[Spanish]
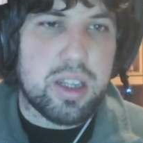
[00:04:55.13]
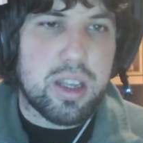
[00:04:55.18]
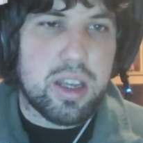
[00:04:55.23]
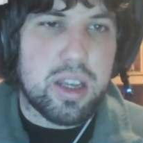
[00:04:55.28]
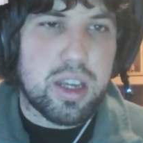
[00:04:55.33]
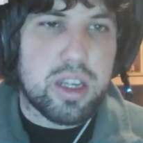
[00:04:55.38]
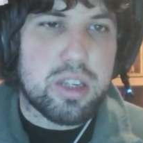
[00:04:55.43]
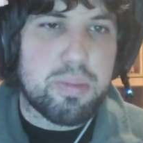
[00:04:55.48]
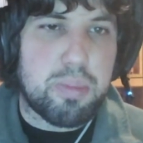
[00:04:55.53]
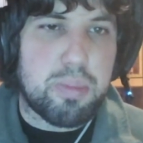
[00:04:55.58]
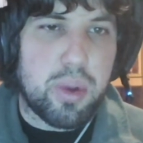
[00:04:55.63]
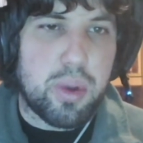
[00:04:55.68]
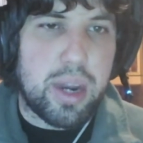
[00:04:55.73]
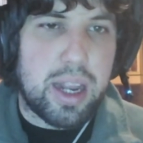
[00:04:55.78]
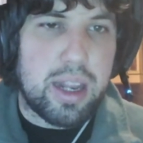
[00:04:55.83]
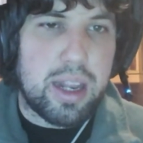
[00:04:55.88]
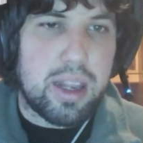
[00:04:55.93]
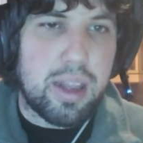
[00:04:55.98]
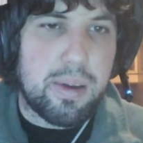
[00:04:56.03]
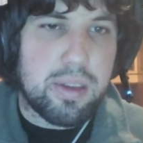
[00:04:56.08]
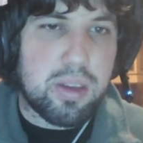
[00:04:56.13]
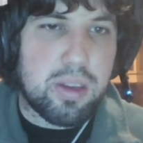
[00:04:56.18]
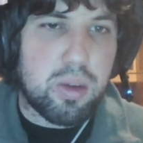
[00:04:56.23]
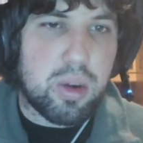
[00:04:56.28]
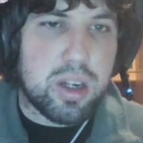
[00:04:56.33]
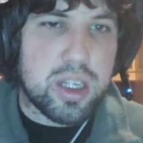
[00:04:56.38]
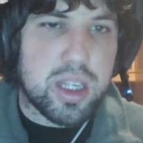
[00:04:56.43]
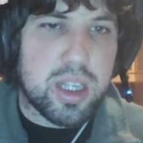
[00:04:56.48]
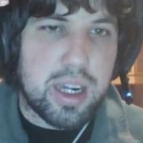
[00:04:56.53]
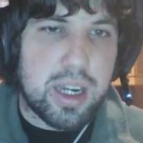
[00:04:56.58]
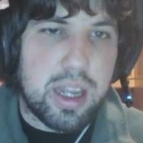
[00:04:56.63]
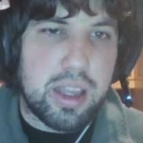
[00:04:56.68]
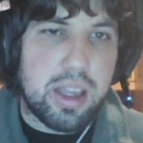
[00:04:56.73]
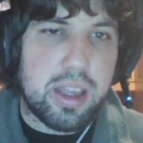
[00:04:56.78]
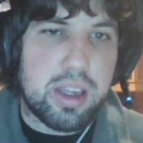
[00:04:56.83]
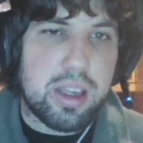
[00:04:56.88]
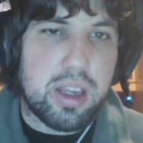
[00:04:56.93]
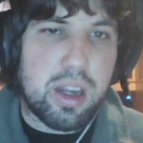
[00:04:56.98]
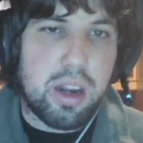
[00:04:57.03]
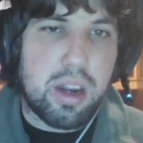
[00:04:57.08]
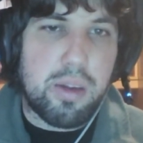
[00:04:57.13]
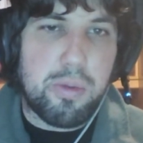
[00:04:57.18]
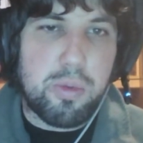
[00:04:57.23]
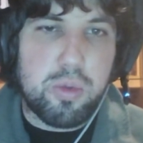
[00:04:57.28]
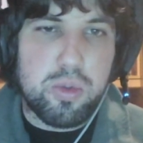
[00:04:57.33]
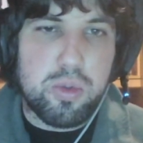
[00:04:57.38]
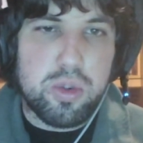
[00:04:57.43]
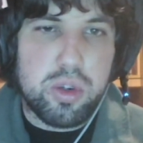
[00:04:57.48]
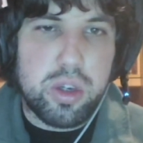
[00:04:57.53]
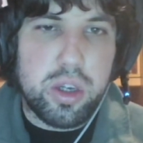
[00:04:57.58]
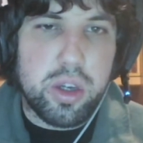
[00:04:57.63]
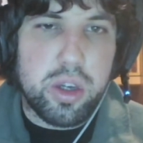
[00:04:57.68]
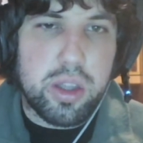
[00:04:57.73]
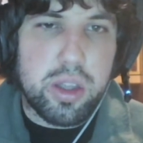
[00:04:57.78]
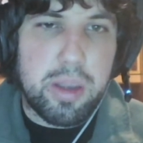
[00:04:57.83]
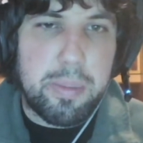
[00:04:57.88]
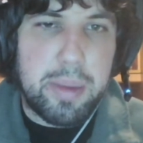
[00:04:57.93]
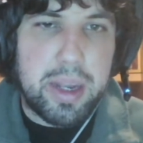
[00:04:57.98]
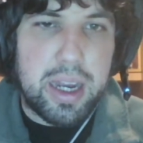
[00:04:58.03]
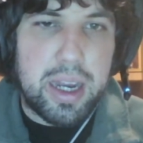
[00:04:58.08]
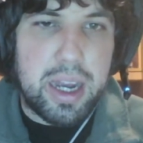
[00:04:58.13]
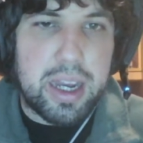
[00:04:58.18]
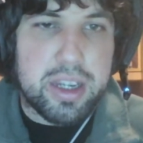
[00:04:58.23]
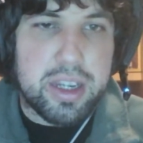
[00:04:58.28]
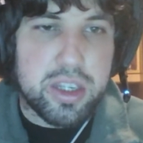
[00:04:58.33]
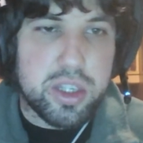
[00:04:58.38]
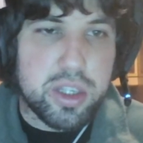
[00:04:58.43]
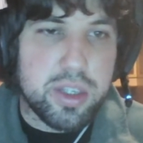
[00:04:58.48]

explorar la Torre Sagrada y el refugio de Mirage.